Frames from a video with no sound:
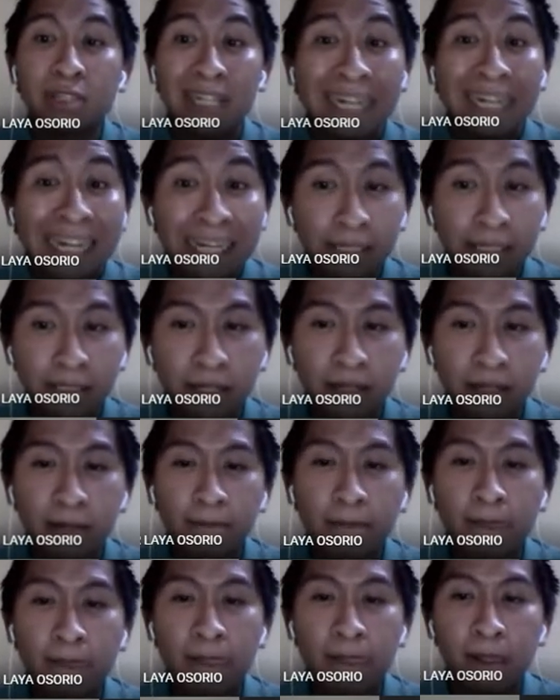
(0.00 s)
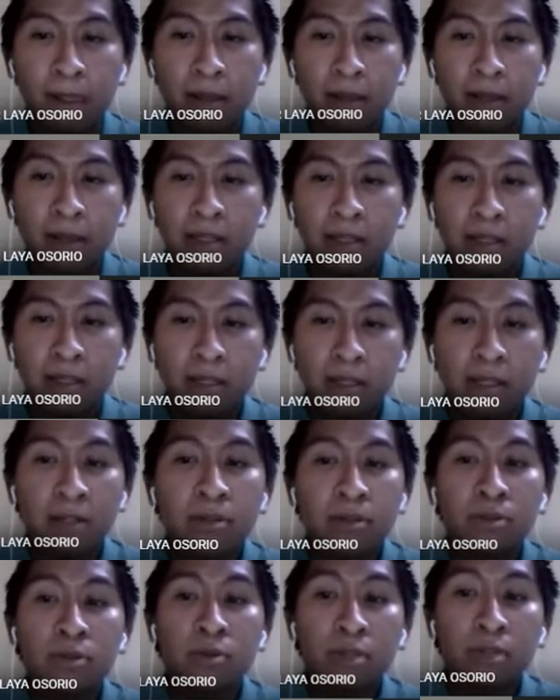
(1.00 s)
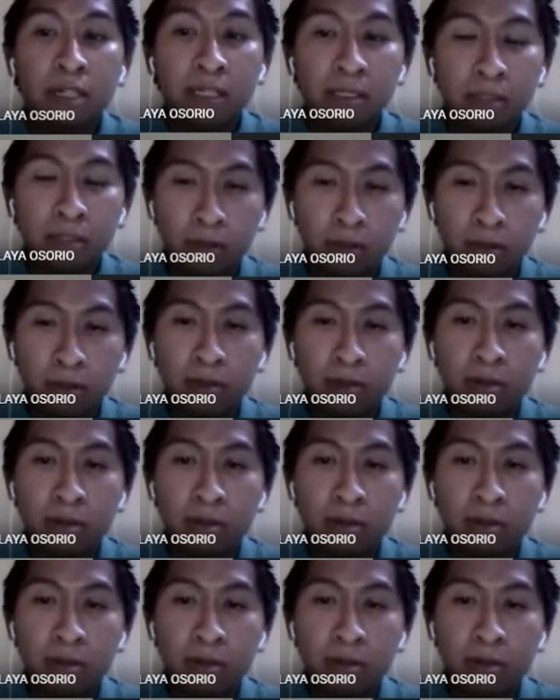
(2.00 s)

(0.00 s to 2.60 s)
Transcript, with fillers: de lisa y los utilizó